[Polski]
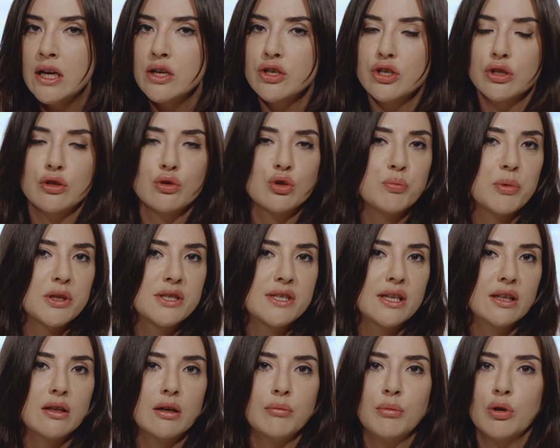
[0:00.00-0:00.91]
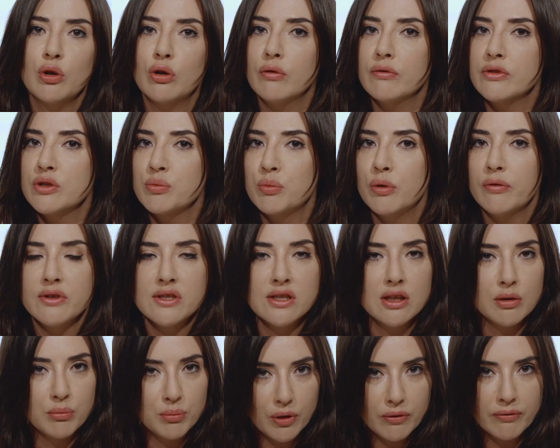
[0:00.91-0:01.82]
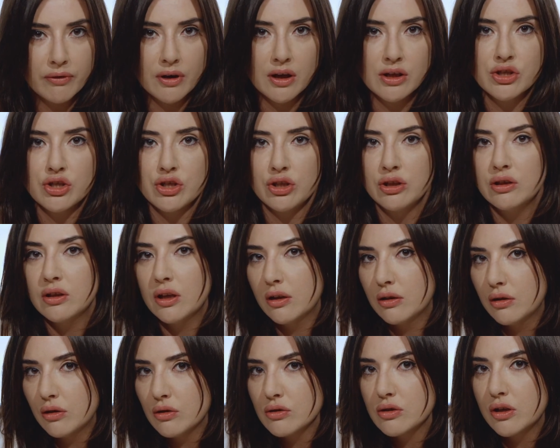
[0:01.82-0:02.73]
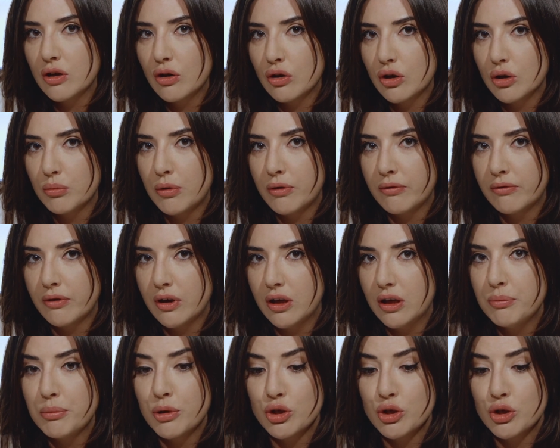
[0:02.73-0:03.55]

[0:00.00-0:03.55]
czy też u pacjenta mogą współwystępować inne jednostki chorobowe,